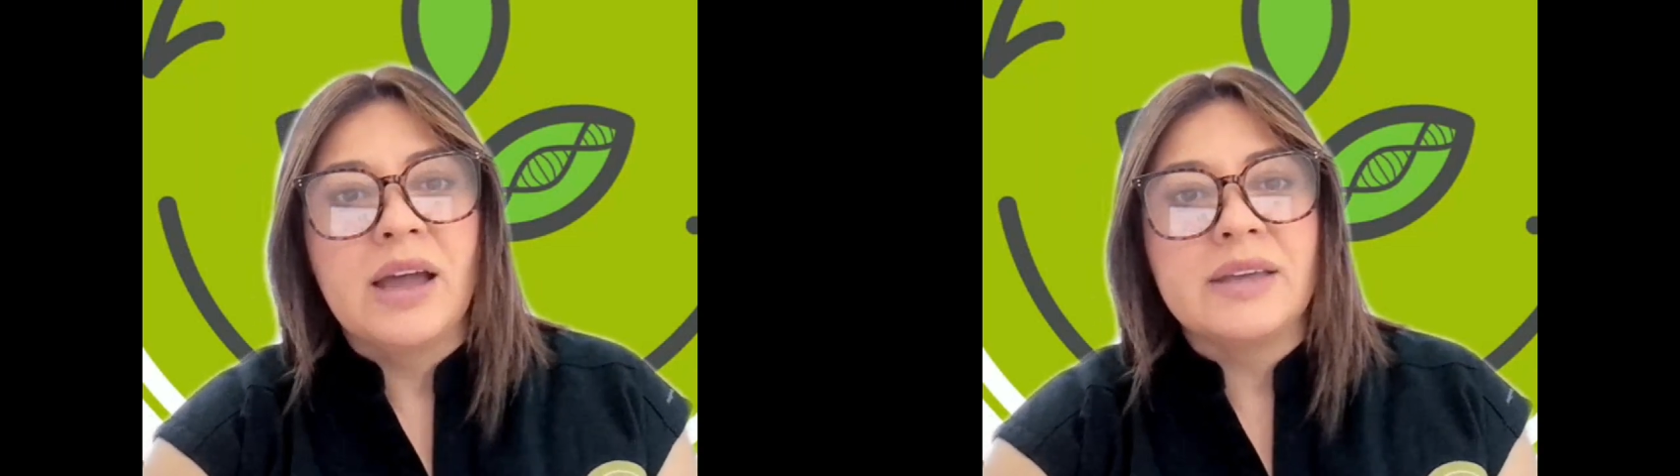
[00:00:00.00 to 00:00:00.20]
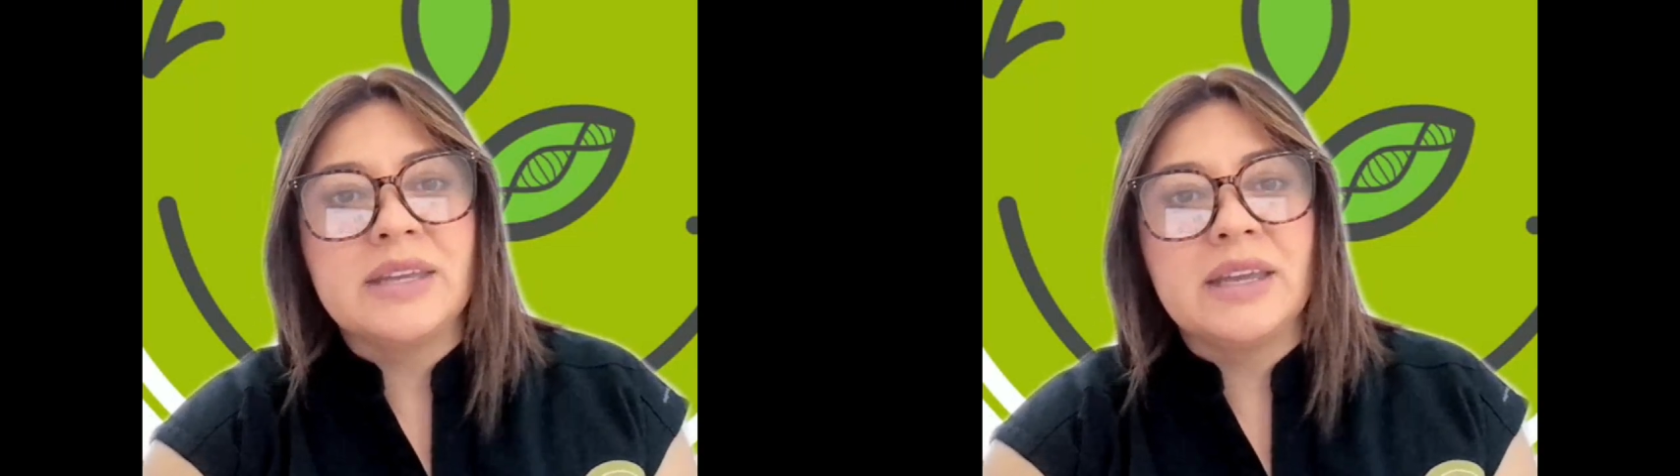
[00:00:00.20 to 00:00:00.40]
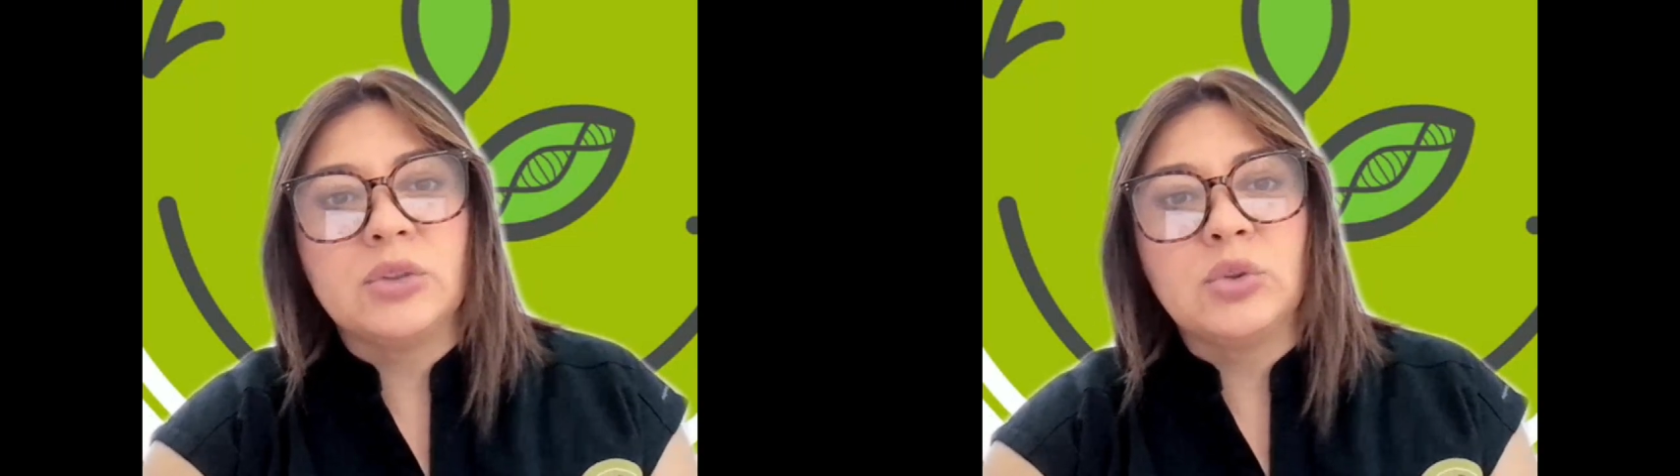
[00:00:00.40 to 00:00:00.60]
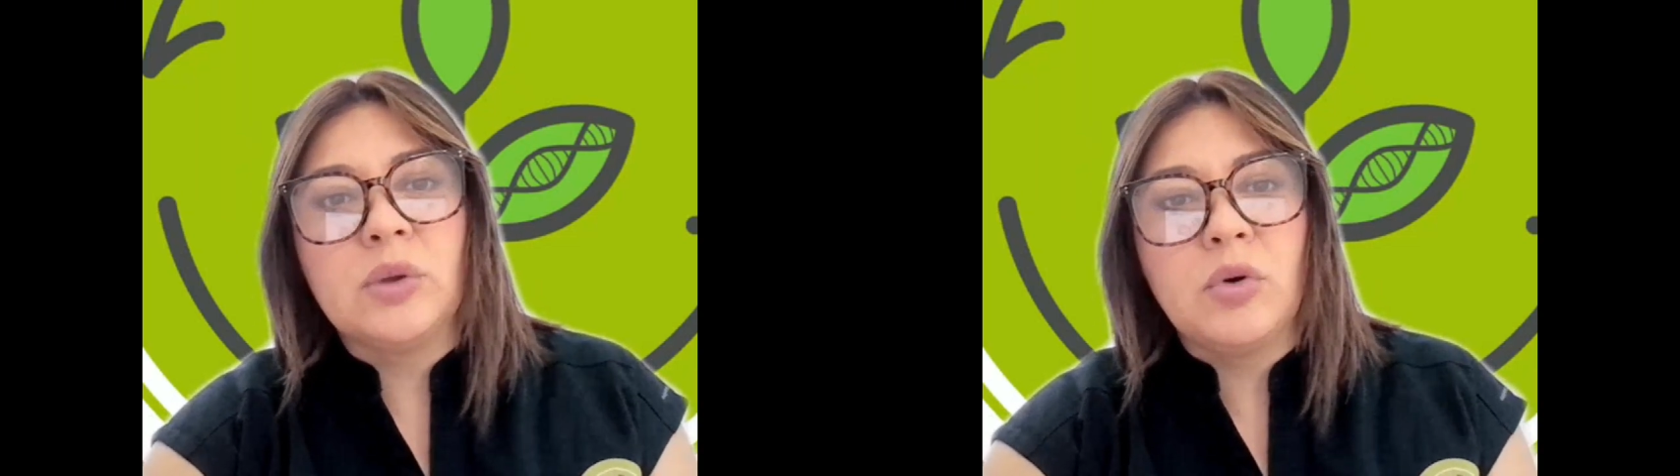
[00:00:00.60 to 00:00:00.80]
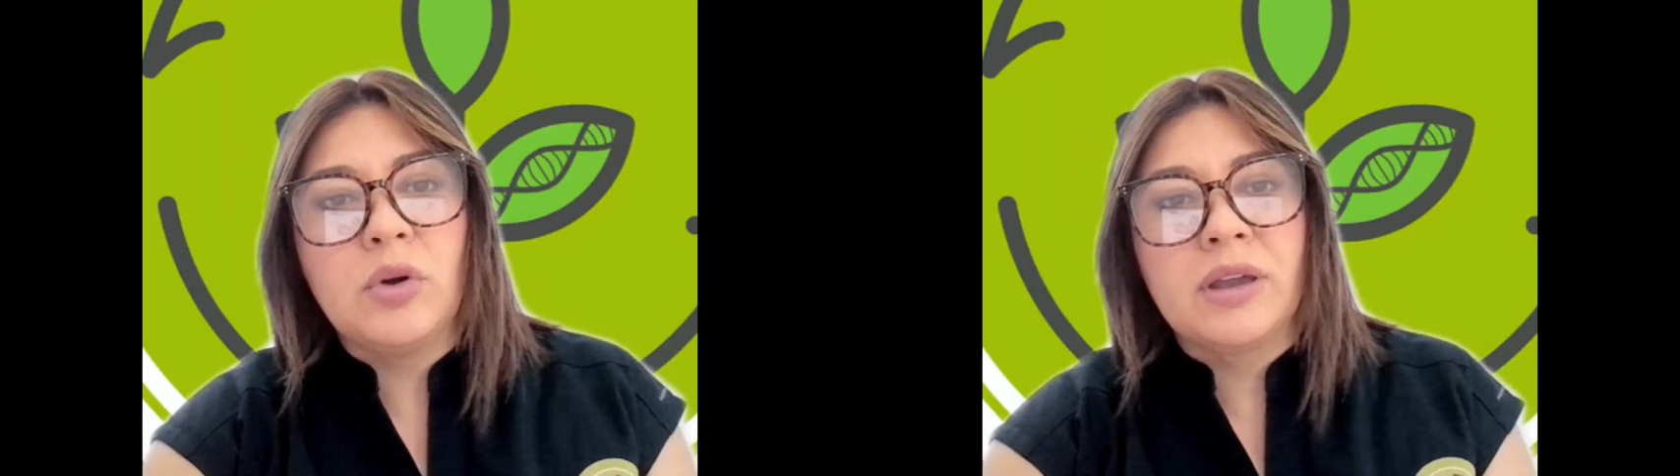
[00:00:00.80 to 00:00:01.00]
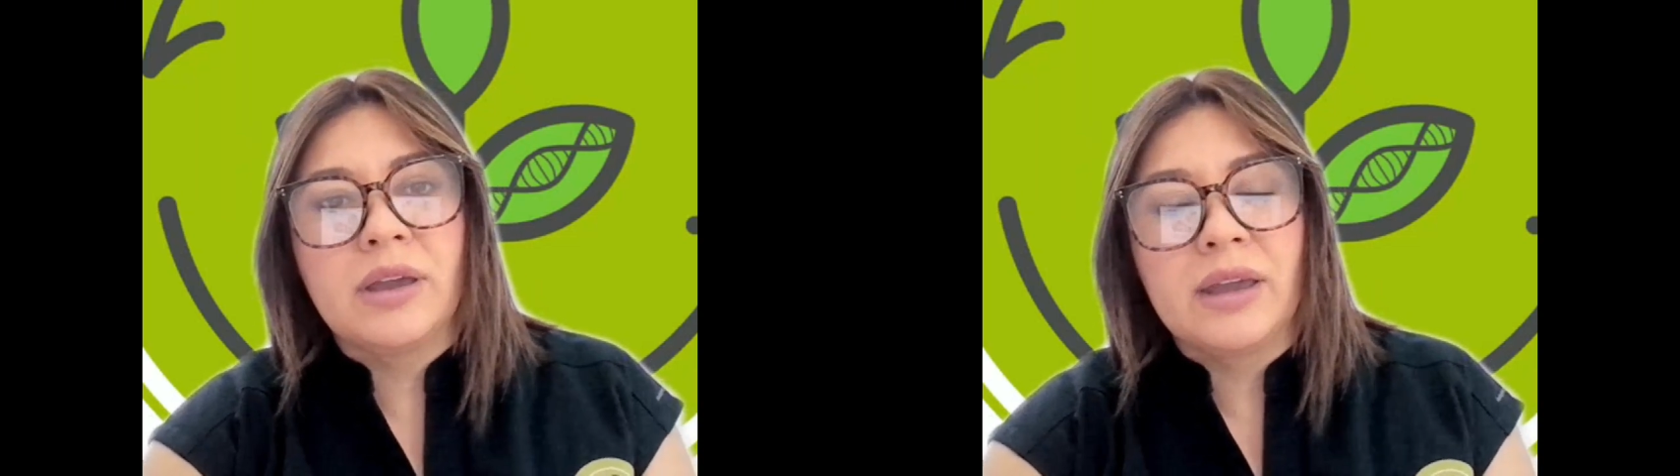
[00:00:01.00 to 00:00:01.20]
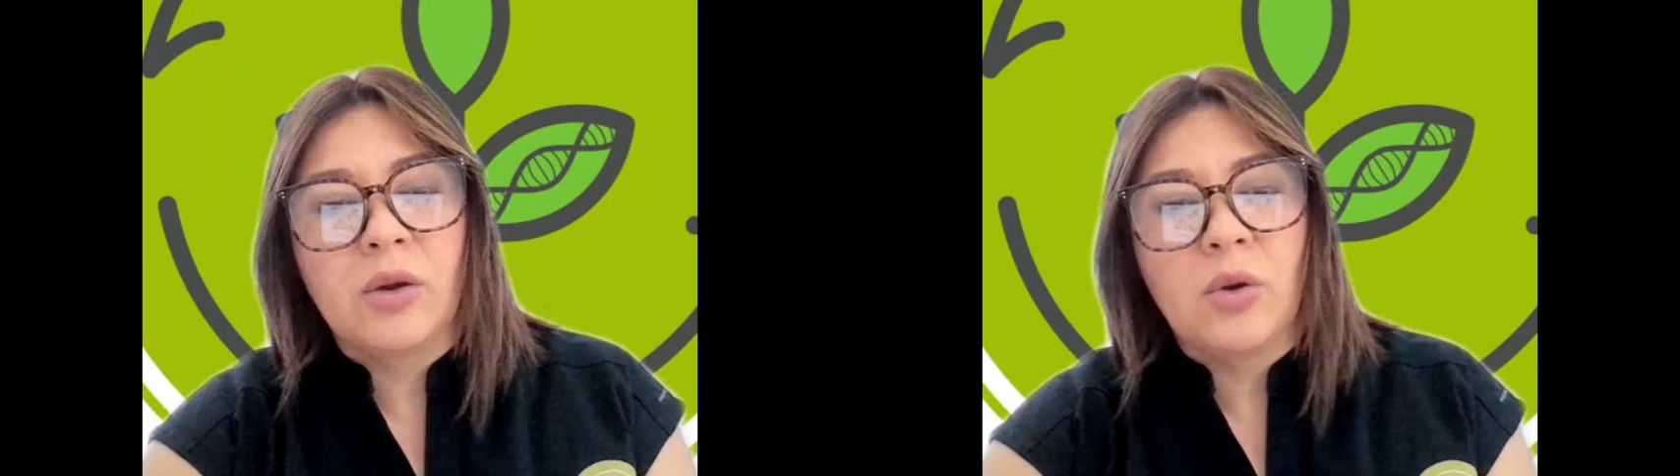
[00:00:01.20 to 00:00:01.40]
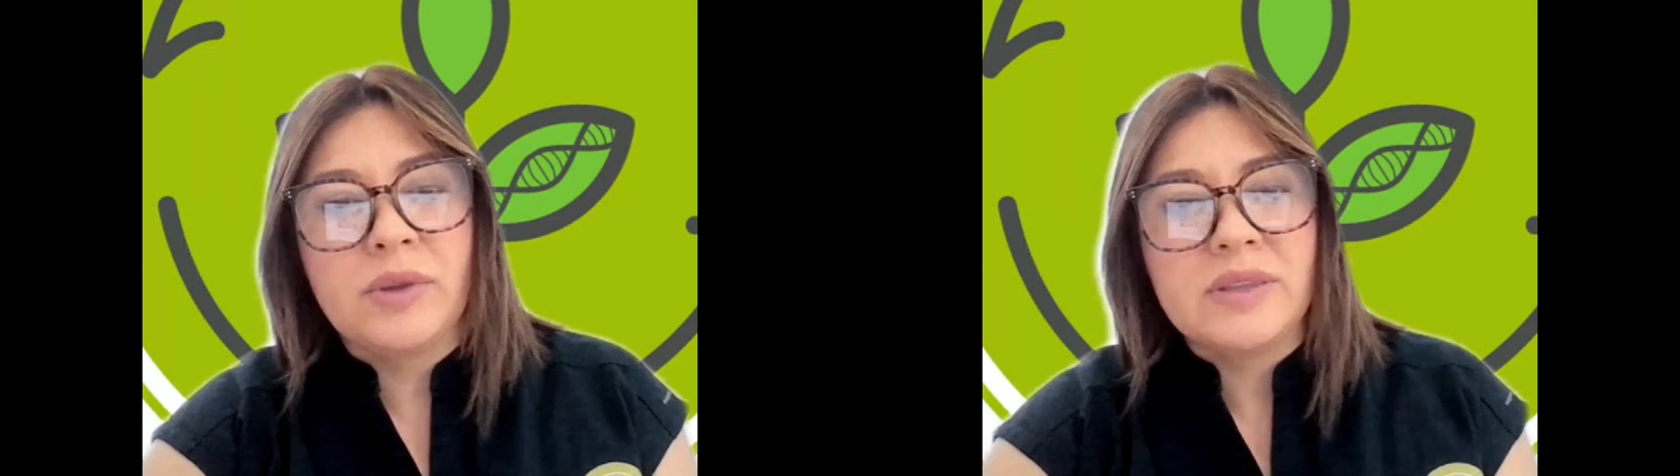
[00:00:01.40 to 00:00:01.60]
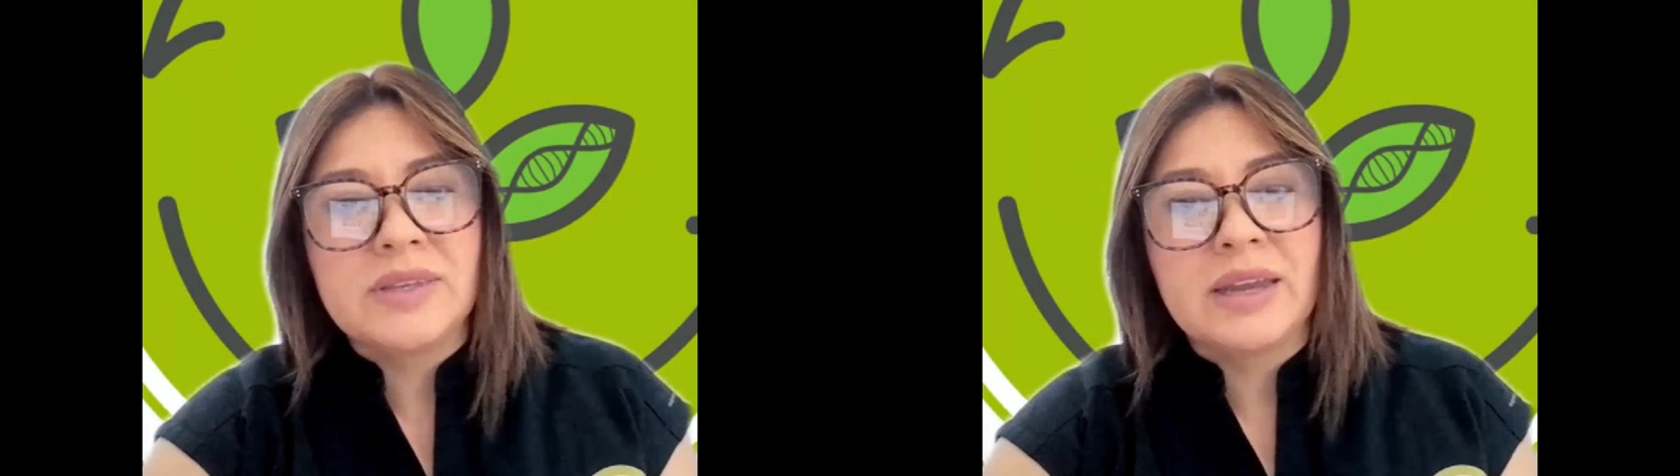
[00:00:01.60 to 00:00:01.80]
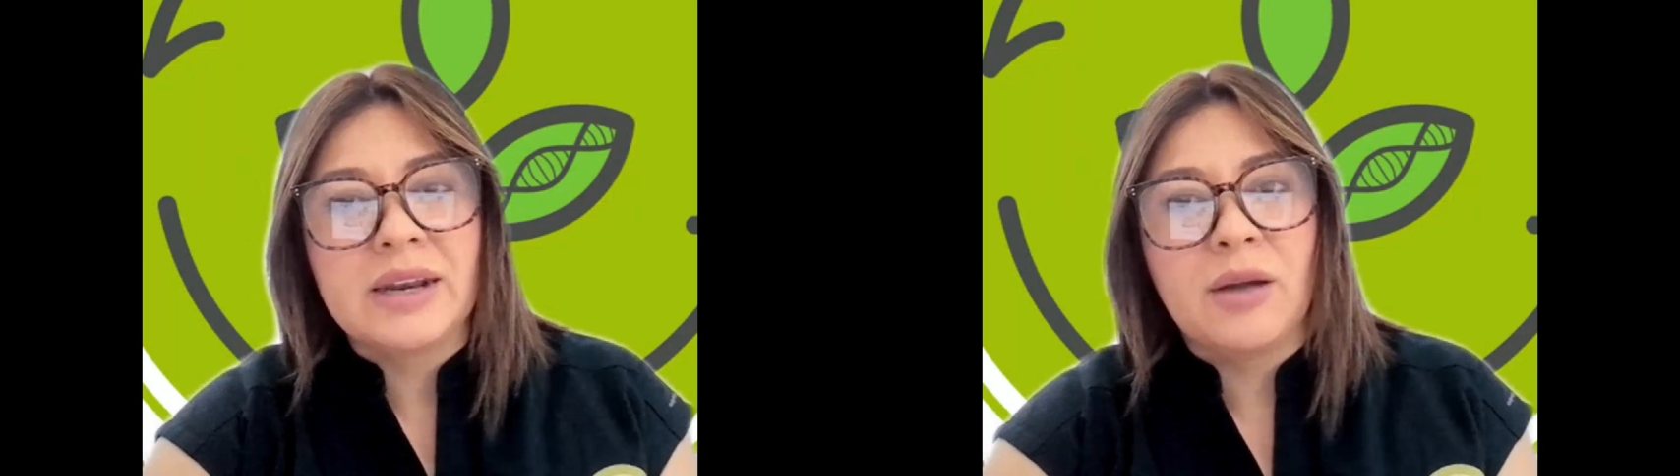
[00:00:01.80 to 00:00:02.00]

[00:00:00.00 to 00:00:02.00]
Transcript: así que tuvimos que comenzar